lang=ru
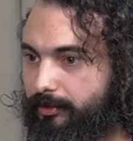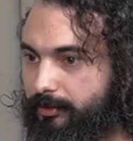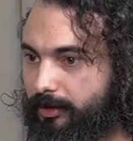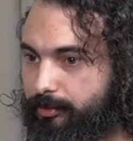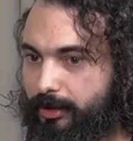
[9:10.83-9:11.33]

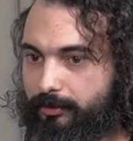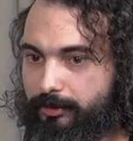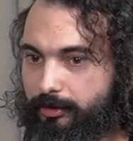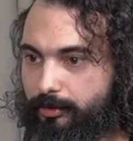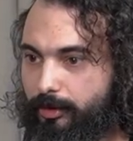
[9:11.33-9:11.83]

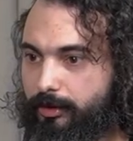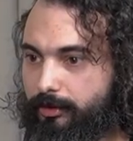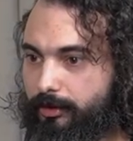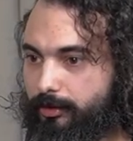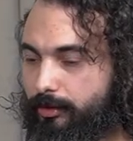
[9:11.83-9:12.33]
направлены только
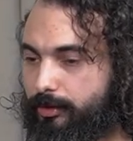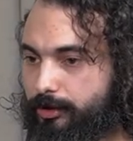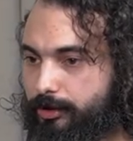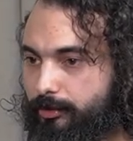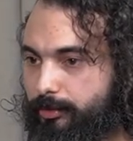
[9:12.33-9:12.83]
на то,
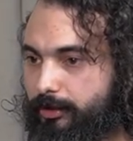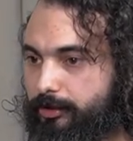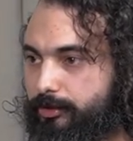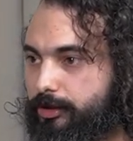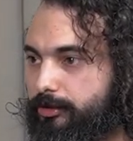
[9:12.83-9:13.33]
чтобы
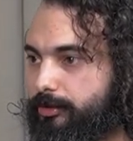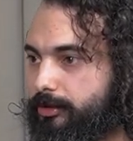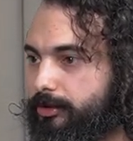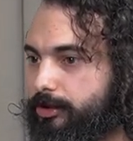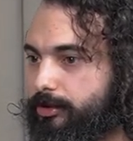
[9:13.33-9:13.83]
изучить вот
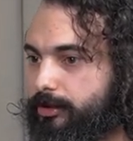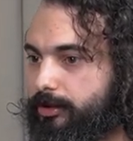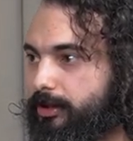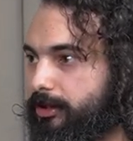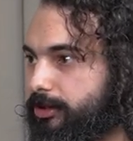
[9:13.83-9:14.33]
этот
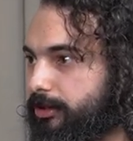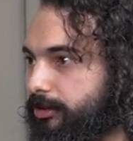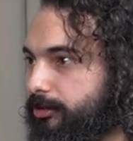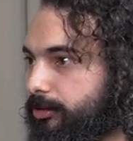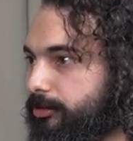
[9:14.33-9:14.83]
черный ящик
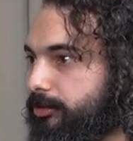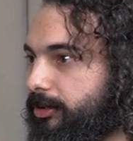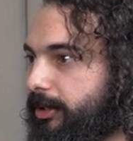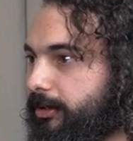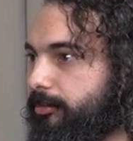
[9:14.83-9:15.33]
искусственного
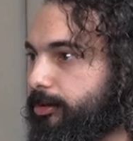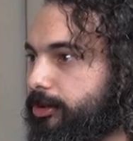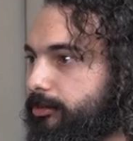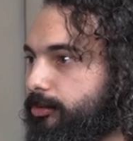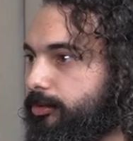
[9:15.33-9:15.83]
интеллекта,
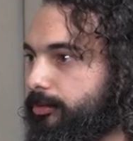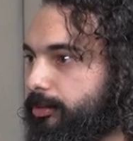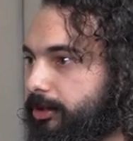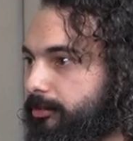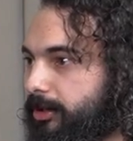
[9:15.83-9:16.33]
почему он
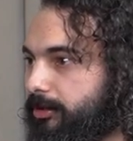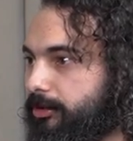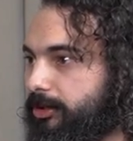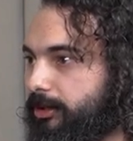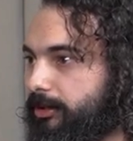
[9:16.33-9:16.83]
принимает
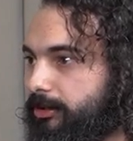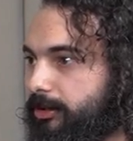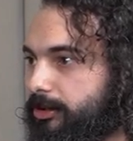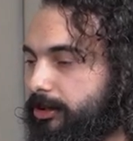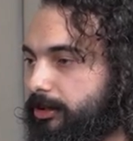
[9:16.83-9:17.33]
те или иные
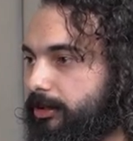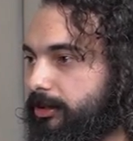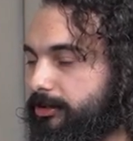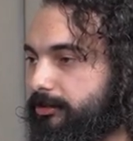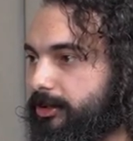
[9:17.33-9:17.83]
решения,
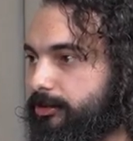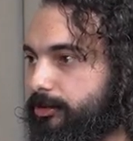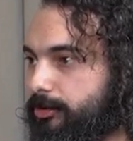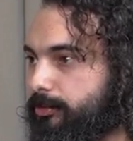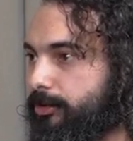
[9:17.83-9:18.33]
какие связи
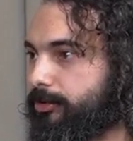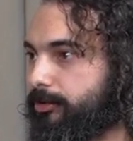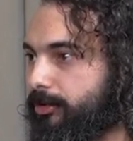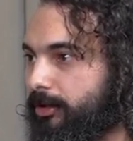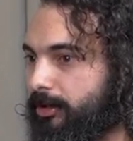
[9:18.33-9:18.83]
он
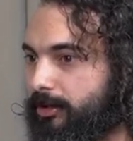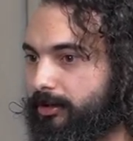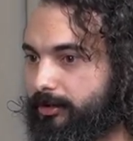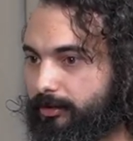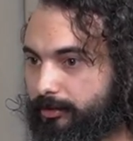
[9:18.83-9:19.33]
использует.
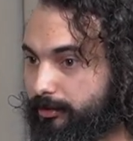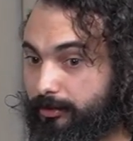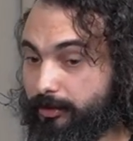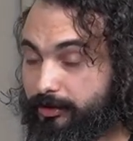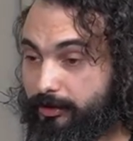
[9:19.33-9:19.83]

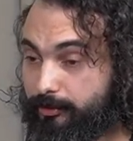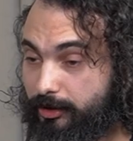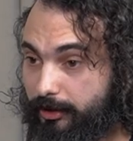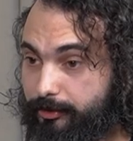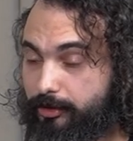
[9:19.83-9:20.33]
На самом
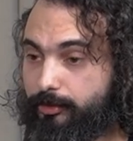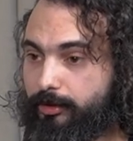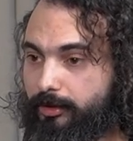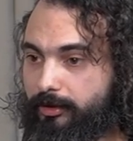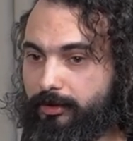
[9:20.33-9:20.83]
деле
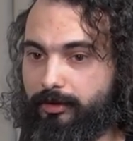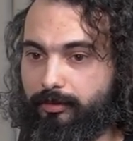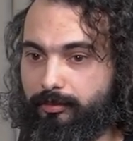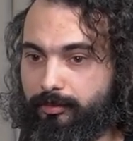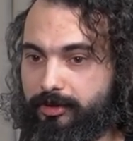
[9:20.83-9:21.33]
абсолютно
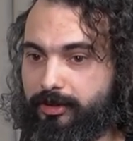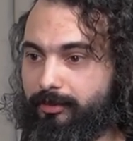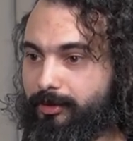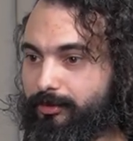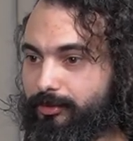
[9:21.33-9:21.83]

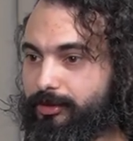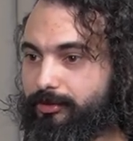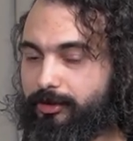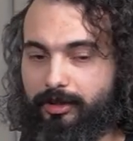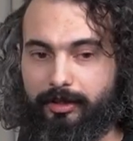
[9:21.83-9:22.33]
местами
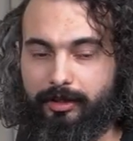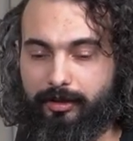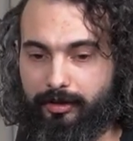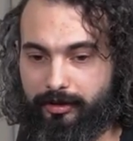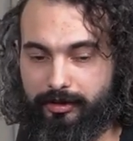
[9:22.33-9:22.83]

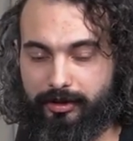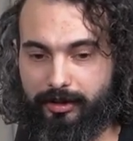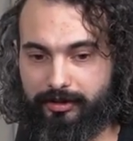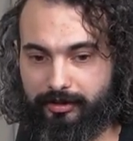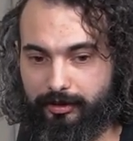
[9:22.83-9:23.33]
удивительная и
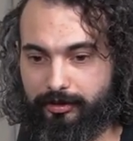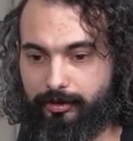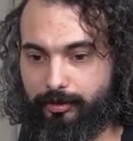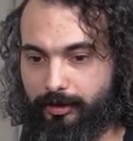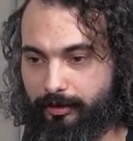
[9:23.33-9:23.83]
неясная
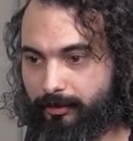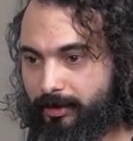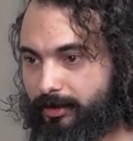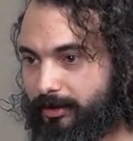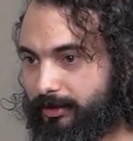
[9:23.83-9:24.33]
история.
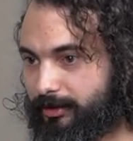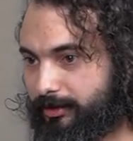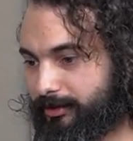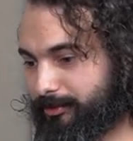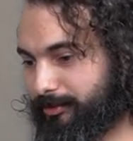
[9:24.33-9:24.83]

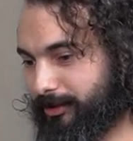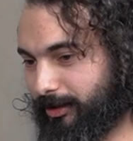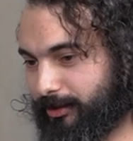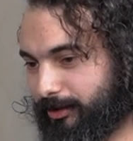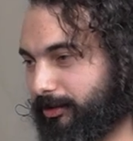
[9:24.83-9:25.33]
Это
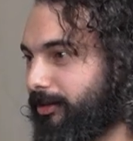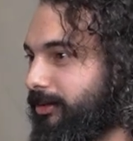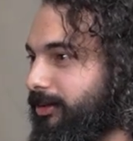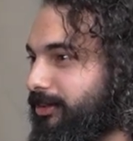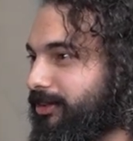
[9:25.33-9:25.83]
такое
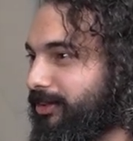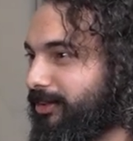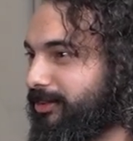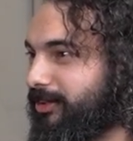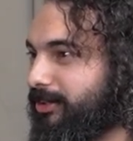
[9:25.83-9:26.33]
интро,
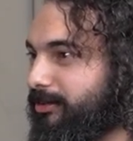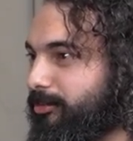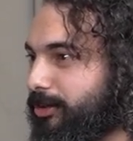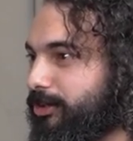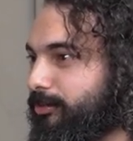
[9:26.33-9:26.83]
так скажем,
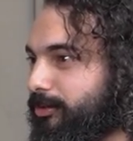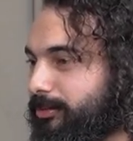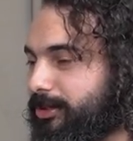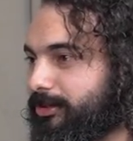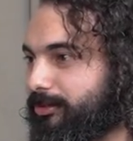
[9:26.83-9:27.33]
почему
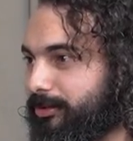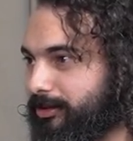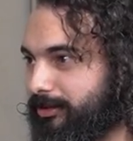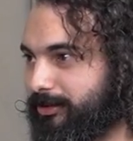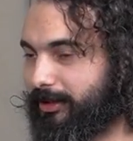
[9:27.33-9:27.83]
вообще
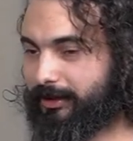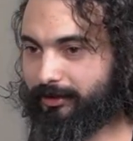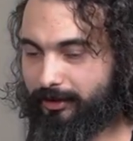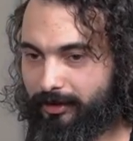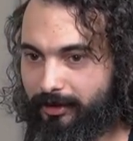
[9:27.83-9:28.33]
искусственный интеллект.
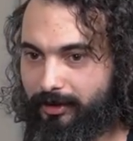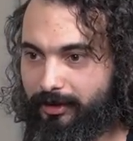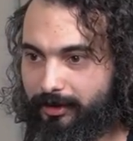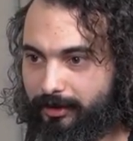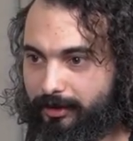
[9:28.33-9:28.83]

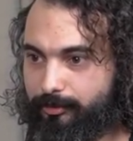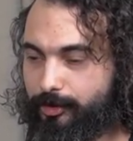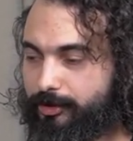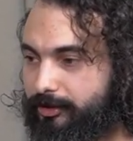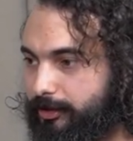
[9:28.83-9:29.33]
А,
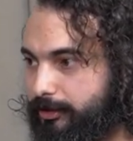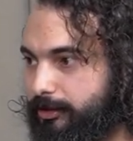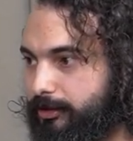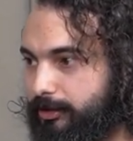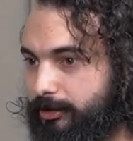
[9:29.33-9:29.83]
можно
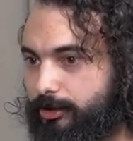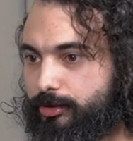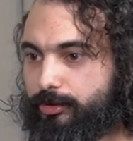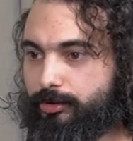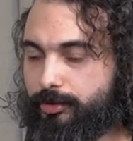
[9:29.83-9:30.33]
сделать
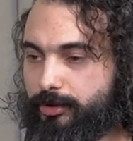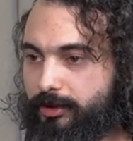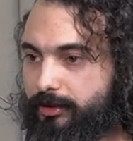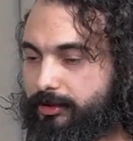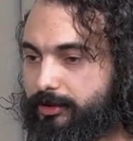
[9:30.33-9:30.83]
еще чуть-чуть
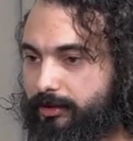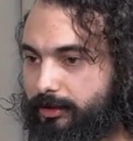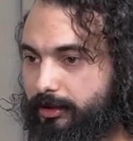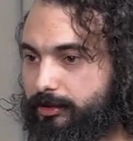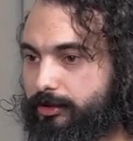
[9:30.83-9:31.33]
шаг назад, и
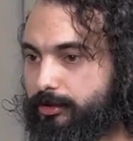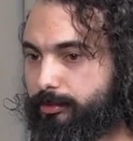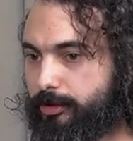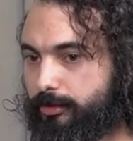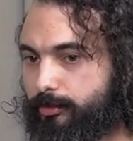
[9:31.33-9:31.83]
я расскажу,
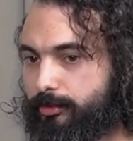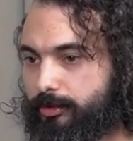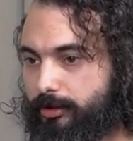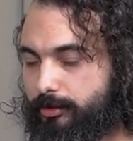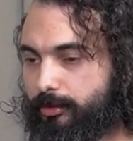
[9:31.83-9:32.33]
почему
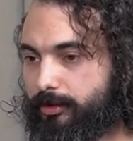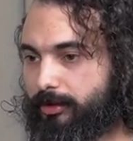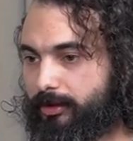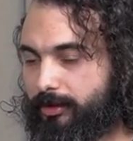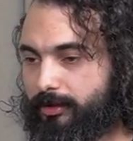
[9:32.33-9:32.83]
я тут
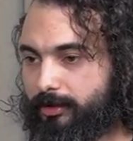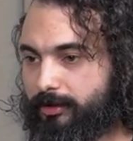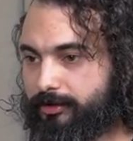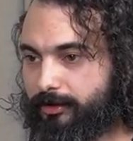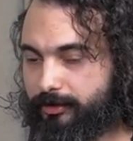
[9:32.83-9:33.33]

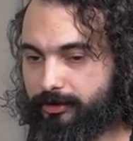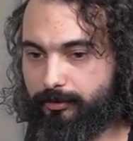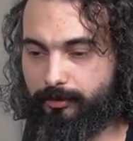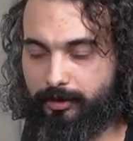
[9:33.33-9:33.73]
оказался.